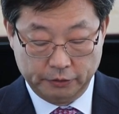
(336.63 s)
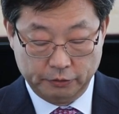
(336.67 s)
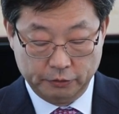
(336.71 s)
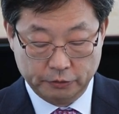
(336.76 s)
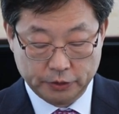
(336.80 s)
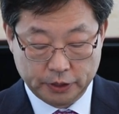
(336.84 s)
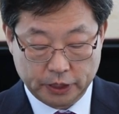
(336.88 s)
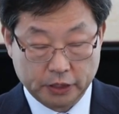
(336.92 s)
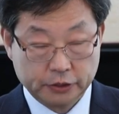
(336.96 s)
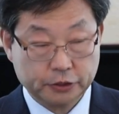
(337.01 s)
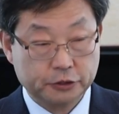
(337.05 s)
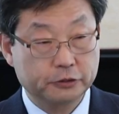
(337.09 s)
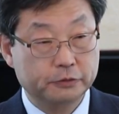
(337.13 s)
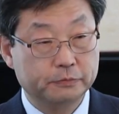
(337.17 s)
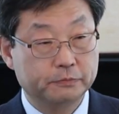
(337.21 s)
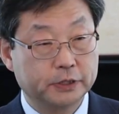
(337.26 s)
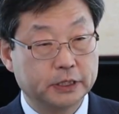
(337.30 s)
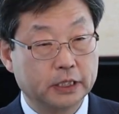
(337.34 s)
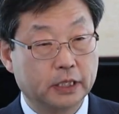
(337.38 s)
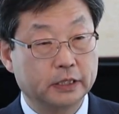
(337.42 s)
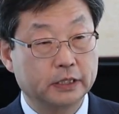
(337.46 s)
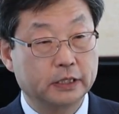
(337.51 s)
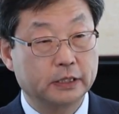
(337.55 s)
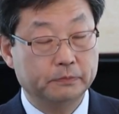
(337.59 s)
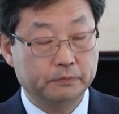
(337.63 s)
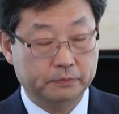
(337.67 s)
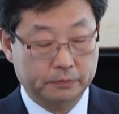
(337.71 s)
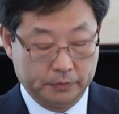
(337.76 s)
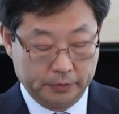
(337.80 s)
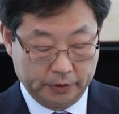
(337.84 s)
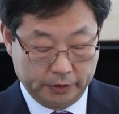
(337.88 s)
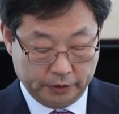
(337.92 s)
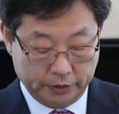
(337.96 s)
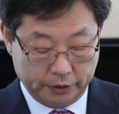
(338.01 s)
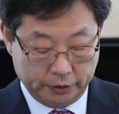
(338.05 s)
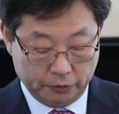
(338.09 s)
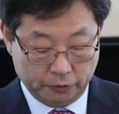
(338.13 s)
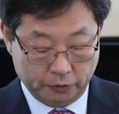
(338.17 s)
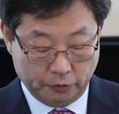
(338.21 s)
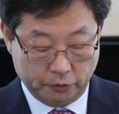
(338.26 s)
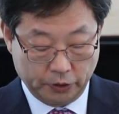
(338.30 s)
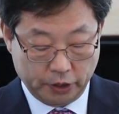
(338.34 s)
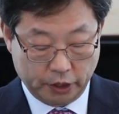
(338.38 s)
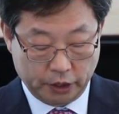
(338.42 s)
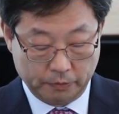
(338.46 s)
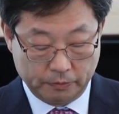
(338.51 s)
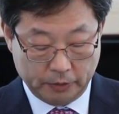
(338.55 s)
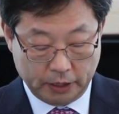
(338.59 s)
윤상춘 부장님,
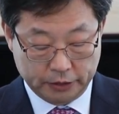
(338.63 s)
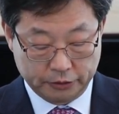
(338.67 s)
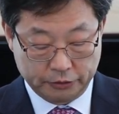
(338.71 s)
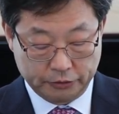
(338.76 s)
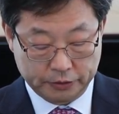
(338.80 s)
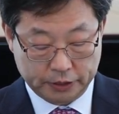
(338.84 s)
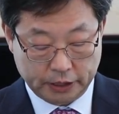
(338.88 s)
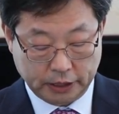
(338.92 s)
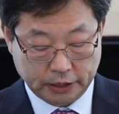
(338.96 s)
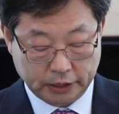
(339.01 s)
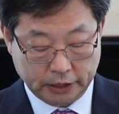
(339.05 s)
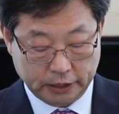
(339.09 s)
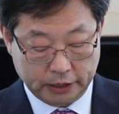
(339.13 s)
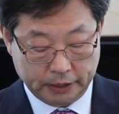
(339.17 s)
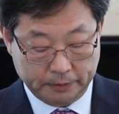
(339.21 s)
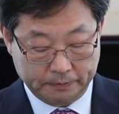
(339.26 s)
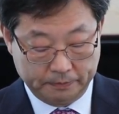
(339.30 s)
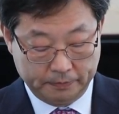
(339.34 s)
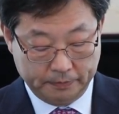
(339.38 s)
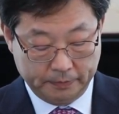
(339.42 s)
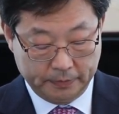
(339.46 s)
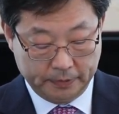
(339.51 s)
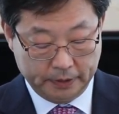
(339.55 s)
그리고 김한수 차장님.